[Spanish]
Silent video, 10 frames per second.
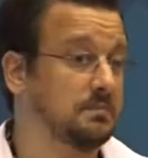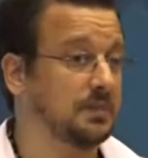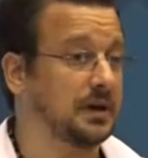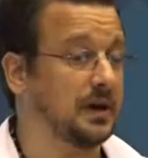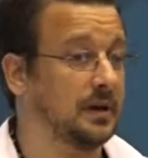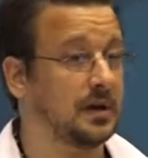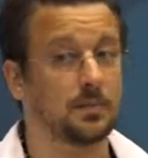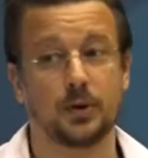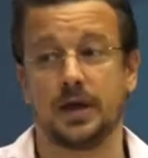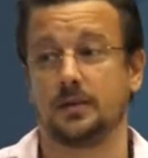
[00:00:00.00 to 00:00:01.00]
creen que
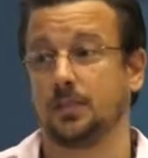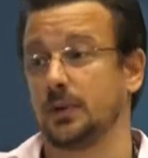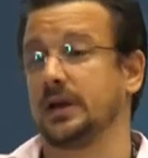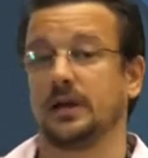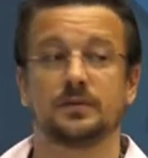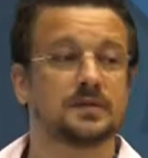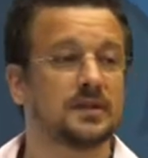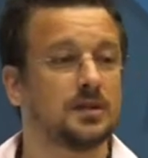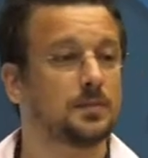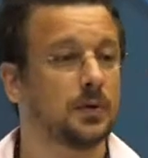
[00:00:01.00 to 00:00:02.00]
por ahí publicando ese
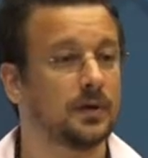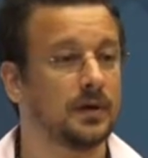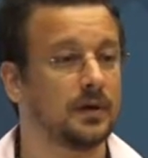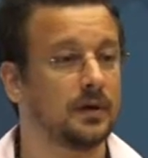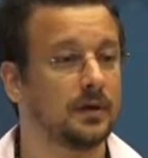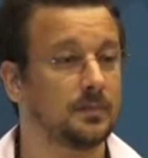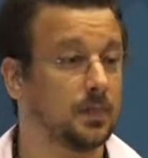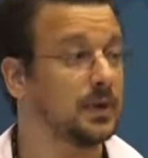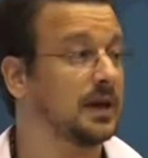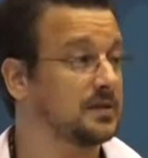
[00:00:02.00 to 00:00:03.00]
tipo de,
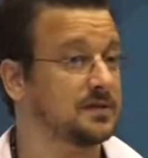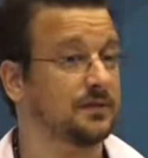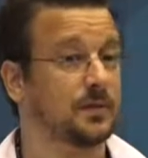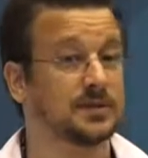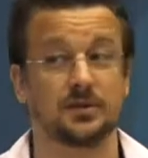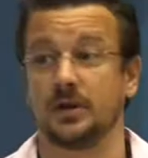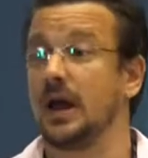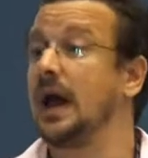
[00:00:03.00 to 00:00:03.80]
publicando esa información,